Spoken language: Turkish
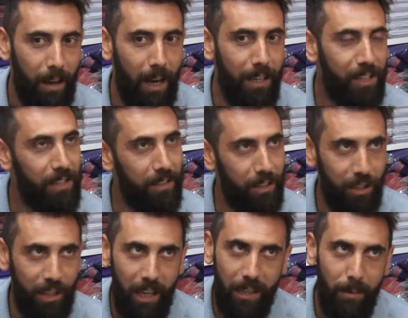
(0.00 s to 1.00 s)
Aynısını
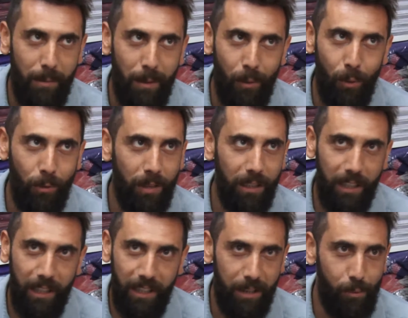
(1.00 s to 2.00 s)
işte Ekrem İmamoğlu'na
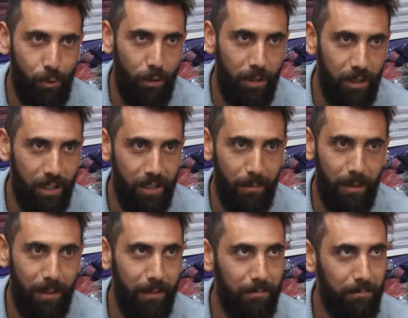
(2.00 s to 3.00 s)
da gidip söyleyeceğiz
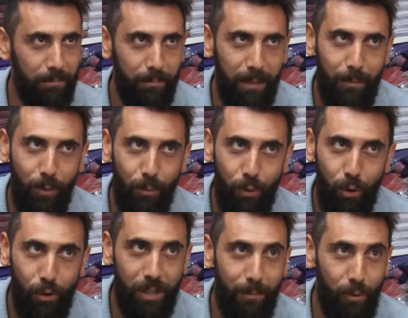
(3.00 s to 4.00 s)
ama bilmiyorum
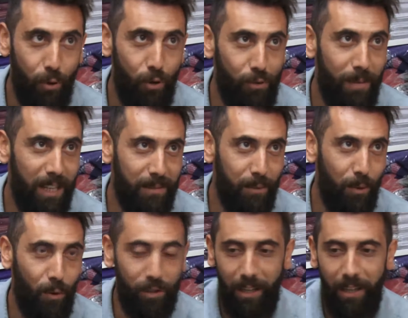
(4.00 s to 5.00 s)
çözer mi çözmez mi
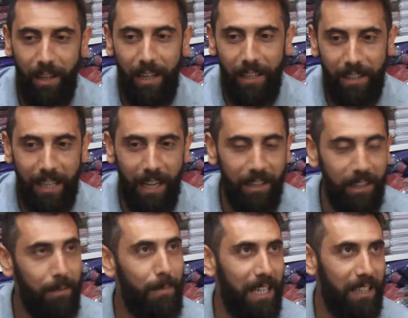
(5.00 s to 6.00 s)
yoksa
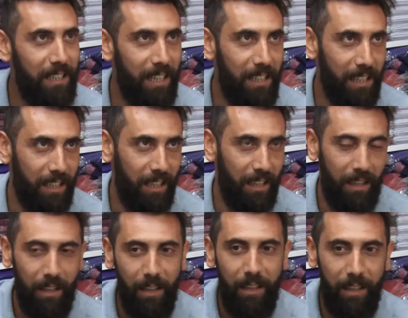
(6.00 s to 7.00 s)
kendi belediyedeki
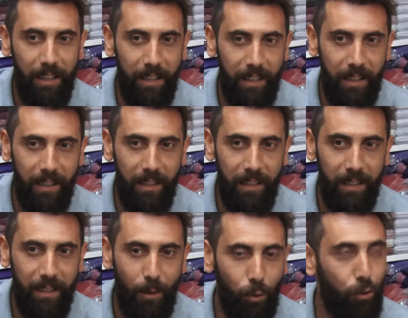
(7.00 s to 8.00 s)

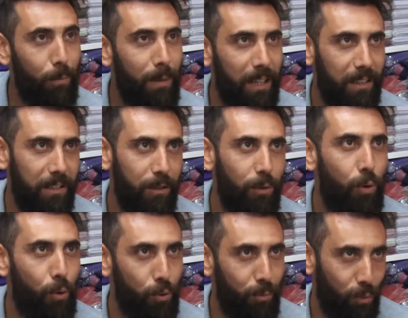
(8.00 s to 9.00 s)
e, otoparkını
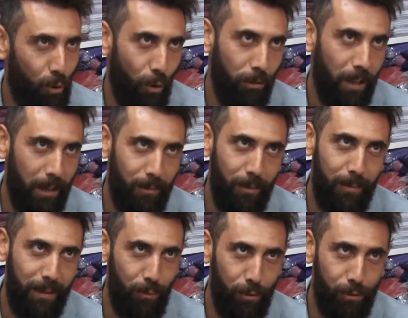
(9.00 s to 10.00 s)
korur mu kollar mı
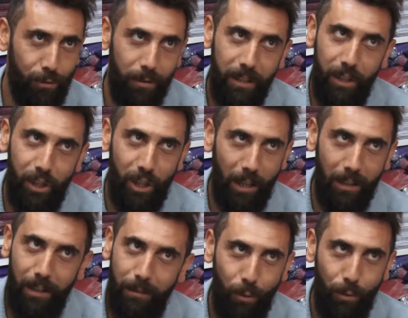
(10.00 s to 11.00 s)
bilmiyoruz.
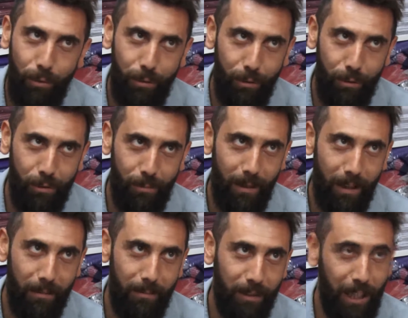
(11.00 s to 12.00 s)
İnşallah korur diyoruz
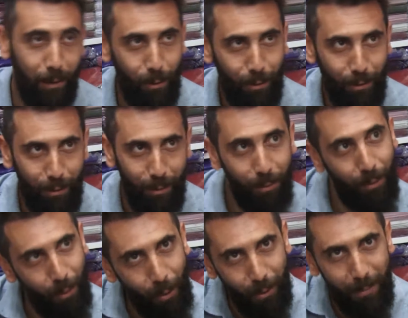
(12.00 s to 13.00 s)
bakalım. Şey korur diyorum
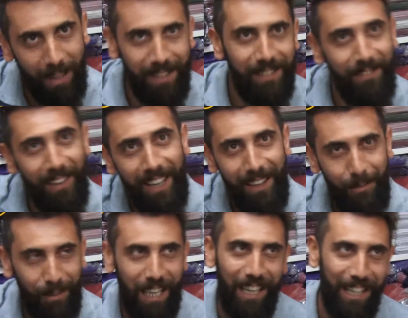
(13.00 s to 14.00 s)
korumaz ve
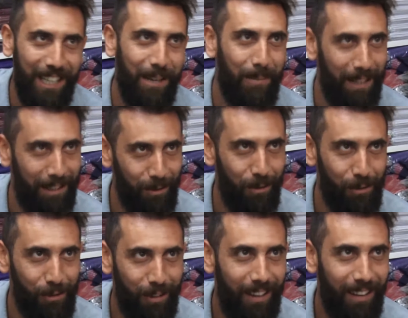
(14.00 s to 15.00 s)
gereğini yapar diyoruz.